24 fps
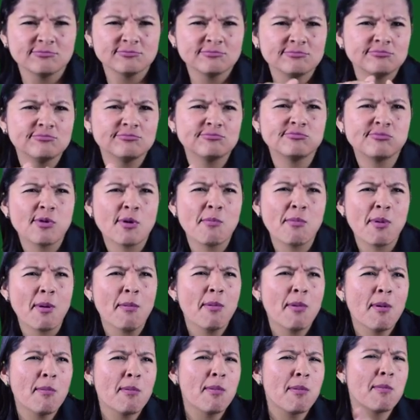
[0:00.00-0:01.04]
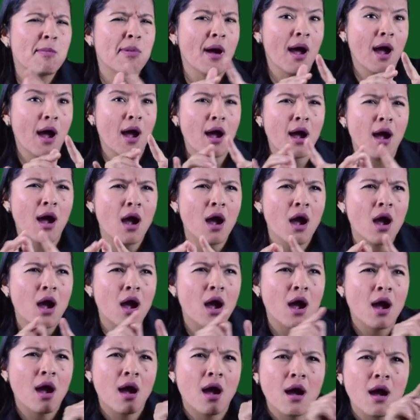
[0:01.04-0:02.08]
los temas centrales en las
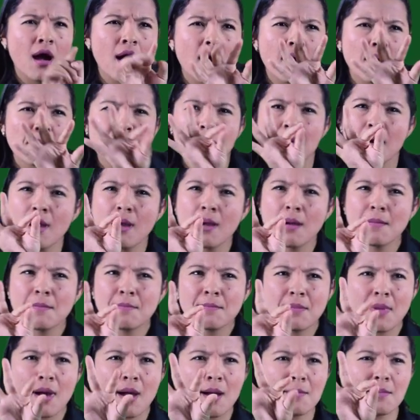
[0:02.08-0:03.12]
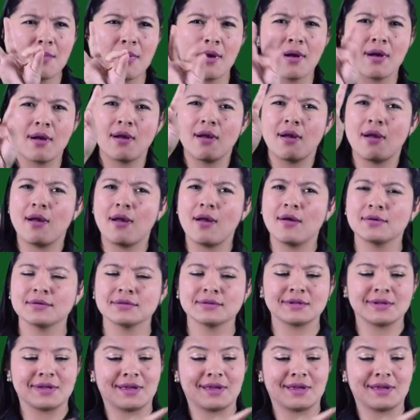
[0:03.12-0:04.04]
reuniones fueron tres.